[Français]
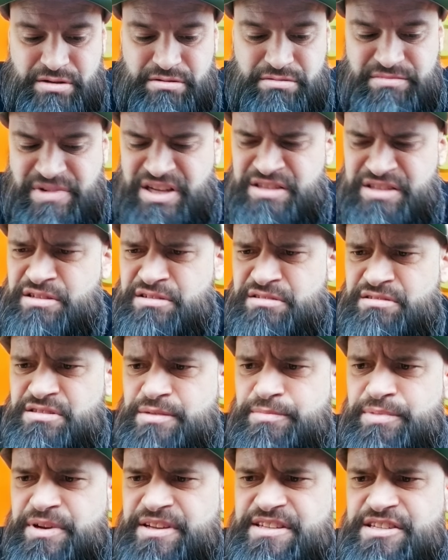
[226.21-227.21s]
Mais non,
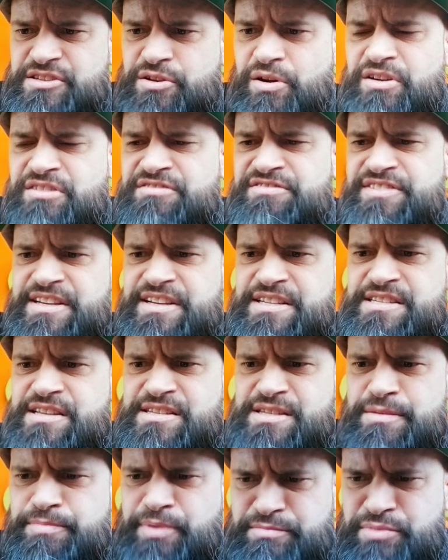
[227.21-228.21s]
pas, ils ont enlevé ça,
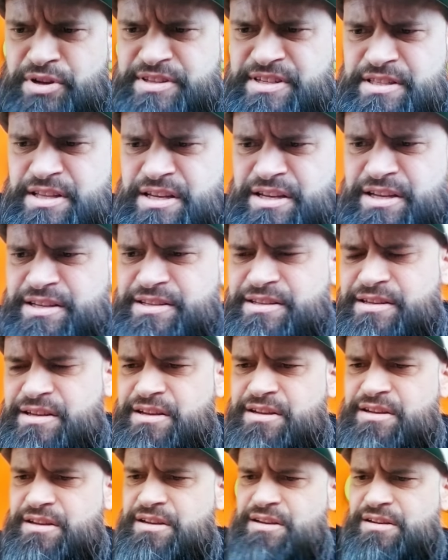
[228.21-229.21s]
c'est pas une bonne idée.
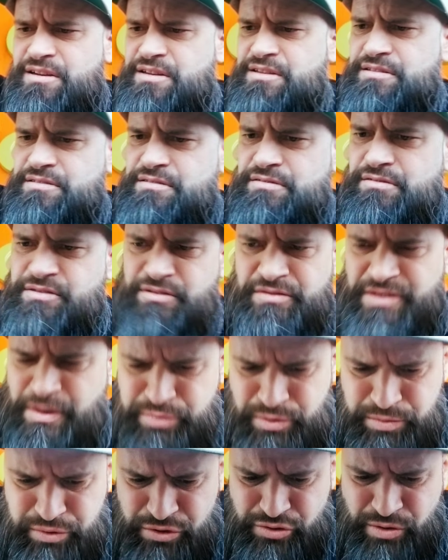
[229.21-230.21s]
On n'en a
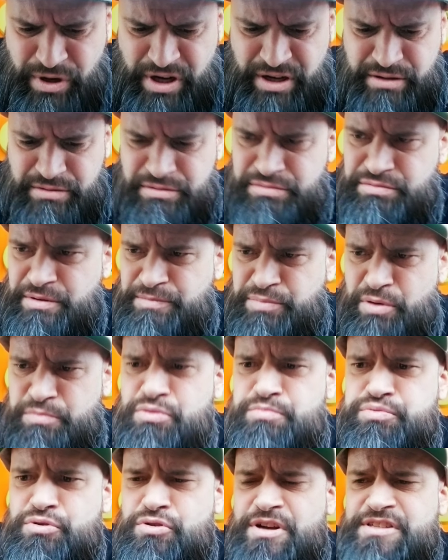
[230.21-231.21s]
plus besoin.
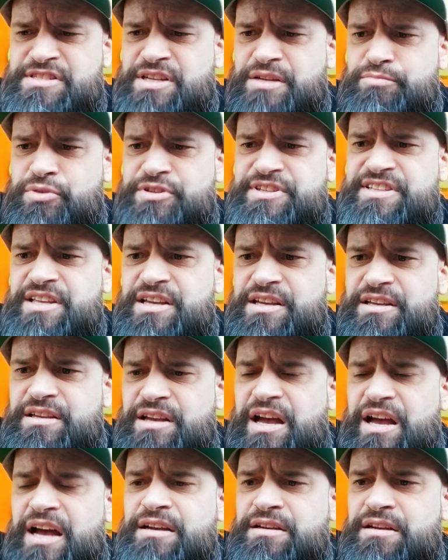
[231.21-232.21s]
Pourquoi ce serait une bonne idée
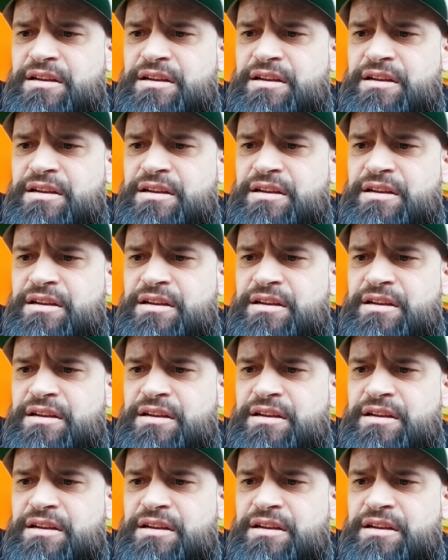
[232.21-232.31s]
hein